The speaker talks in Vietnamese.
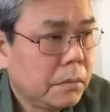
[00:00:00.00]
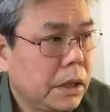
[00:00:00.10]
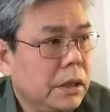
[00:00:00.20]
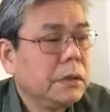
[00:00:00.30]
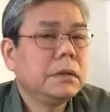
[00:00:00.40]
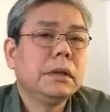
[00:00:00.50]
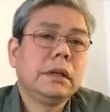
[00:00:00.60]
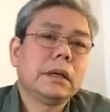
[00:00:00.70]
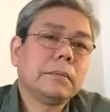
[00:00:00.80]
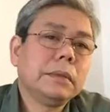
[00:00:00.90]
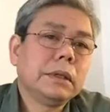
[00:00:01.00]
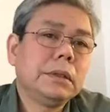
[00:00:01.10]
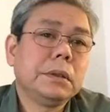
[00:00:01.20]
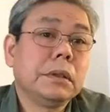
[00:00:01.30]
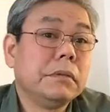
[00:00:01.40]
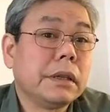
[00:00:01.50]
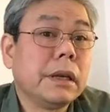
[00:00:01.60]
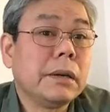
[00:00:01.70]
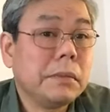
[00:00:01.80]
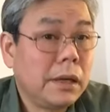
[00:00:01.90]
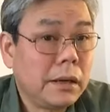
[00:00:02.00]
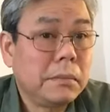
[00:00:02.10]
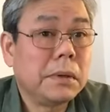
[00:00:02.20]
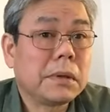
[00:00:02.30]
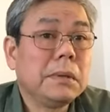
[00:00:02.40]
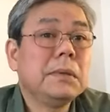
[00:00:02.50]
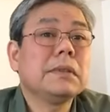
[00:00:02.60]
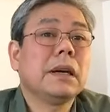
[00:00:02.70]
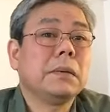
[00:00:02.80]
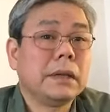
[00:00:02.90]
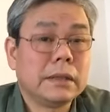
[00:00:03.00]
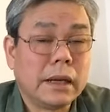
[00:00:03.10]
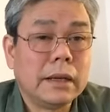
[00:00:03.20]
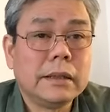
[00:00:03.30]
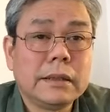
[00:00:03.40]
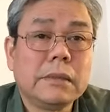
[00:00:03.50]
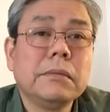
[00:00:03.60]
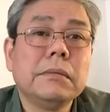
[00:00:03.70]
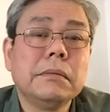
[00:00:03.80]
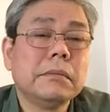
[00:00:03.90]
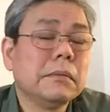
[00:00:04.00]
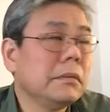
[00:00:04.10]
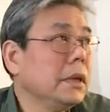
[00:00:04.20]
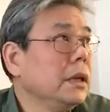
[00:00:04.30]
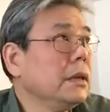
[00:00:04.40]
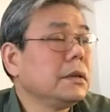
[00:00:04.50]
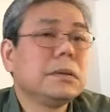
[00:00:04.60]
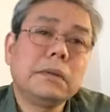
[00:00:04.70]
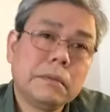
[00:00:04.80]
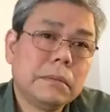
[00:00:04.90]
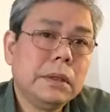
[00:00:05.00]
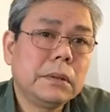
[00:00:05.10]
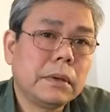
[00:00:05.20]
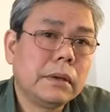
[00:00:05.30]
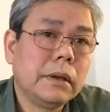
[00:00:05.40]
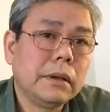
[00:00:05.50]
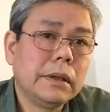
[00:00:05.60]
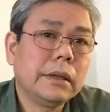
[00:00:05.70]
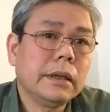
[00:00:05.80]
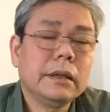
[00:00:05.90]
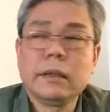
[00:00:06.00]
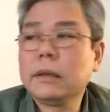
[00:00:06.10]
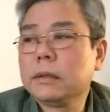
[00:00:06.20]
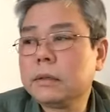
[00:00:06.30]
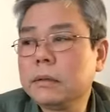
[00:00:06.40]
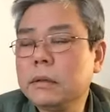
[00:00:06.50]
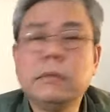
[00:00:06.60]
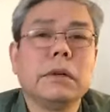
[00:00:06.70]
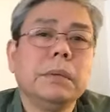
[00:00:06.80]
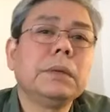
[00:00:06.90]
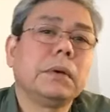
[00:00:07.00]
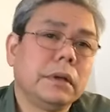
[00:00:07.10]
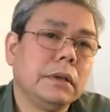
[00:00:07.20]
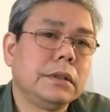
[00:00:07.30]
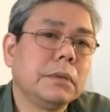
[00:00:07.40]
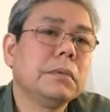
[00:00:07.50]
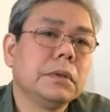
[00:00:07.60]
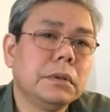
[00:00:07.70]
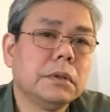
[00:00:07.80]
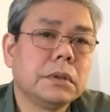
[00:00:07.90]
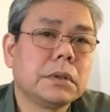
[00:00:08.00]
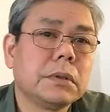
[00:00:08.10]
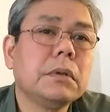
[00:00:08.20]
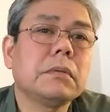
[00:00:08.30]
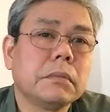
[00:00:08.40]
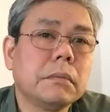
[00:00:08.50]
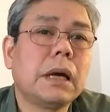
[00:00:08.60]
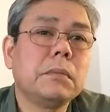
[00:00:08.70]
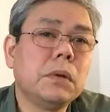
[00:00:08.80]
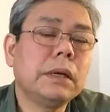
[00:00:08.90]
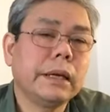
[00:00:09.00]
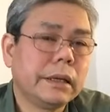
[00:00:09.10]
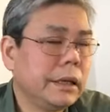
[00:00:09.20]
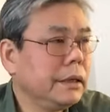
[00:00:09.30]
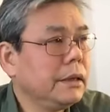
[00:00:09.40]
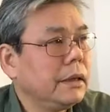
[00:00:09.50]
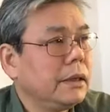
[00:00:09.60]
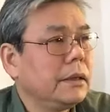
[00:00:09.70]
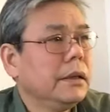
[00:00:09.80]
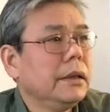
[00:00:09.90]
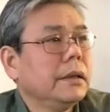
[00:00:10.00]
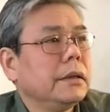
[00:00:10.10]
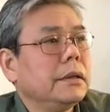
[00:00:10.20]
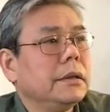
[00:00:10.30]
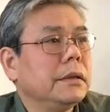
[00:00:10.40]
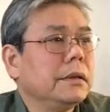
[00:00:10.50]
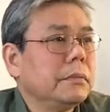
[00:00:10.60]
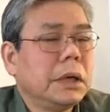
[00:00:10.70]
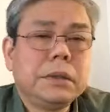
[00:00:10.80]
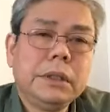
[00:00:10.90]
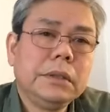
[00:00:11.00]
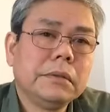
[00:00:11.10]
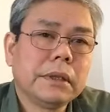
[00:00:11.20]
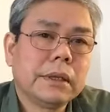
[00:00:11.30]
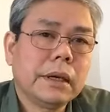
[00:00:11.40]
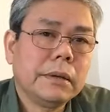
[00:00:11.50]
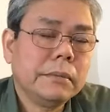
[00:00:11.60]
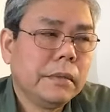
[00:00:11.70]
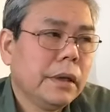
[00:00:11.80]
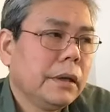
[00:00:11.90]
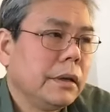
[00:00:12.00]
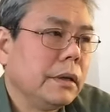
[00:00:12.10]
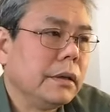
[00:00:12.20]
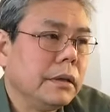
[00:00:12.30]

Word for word: ban nãy tôi có đề cập đến cái chuyện là Việt Nam là một cái quốc gia hòa giải trong suốt mấy tuần lễ này tức là không phải mấy tuần trong uh, suốt ba bốn ngày nay đó là Ờ, báo chí của Việt Nam uh,